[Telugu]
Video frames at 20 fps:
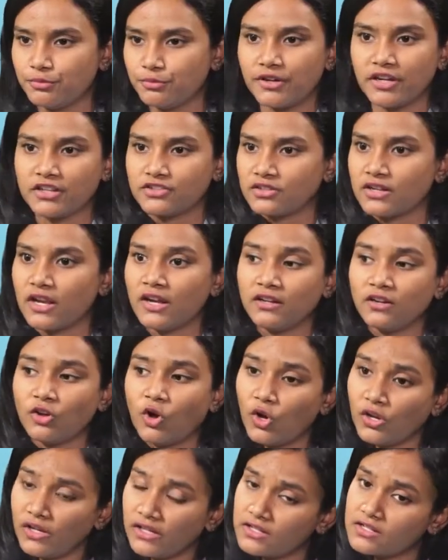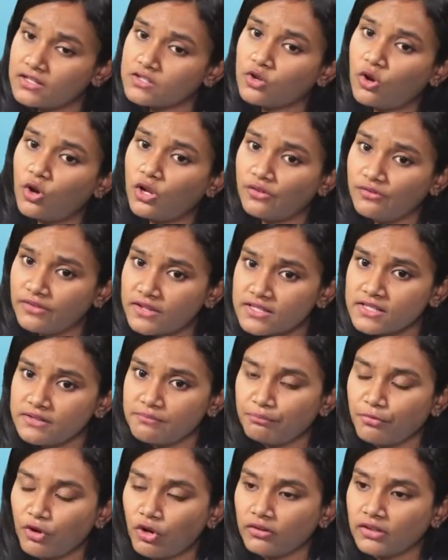యూ బ్రష్ అండ్ ఇట్ ఈస్ ఆల్వేస్
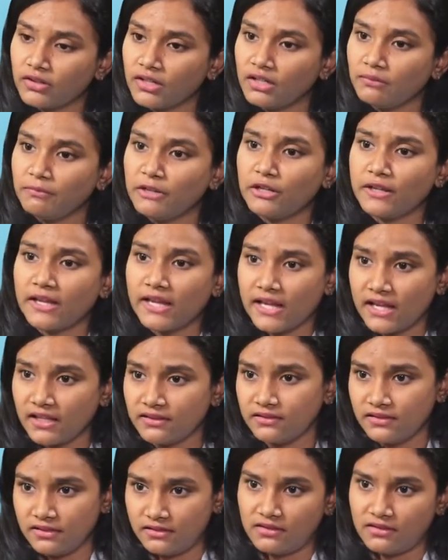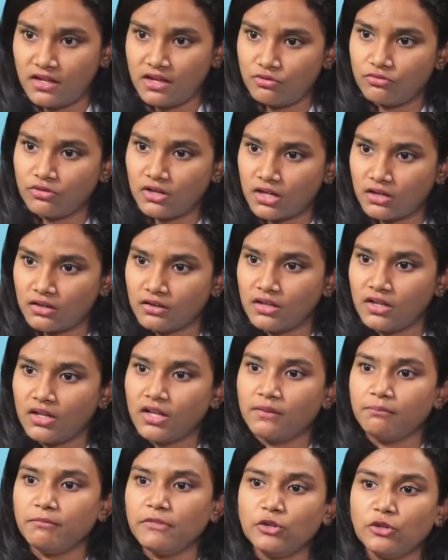ఇంపార్టెంట్ మీరు ఏది తిన్నా కూడా
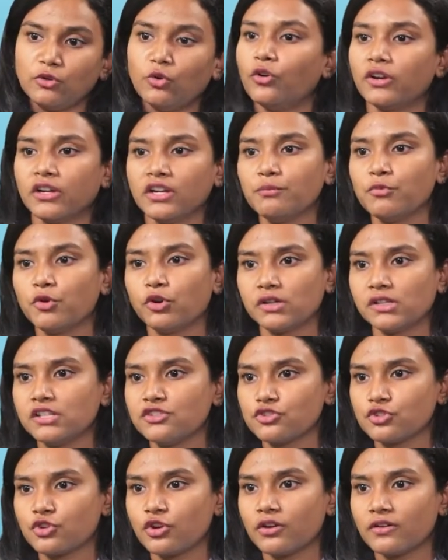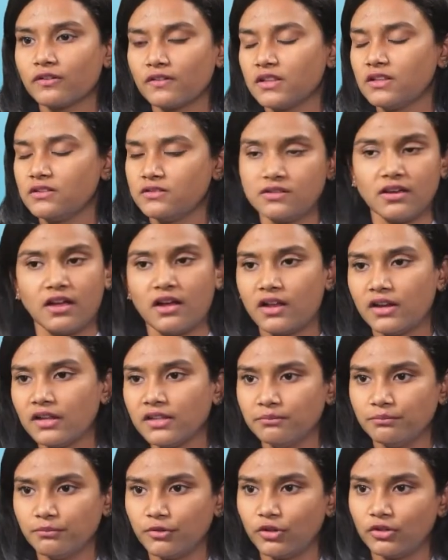మీ నోరుని పొక్కలించుకోవడం అనేది
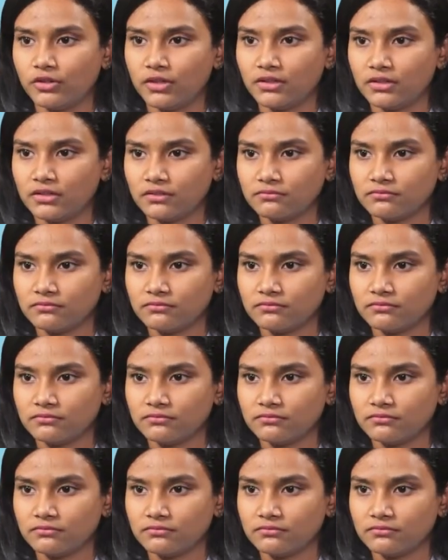చాలా ఇంపార్టెంట్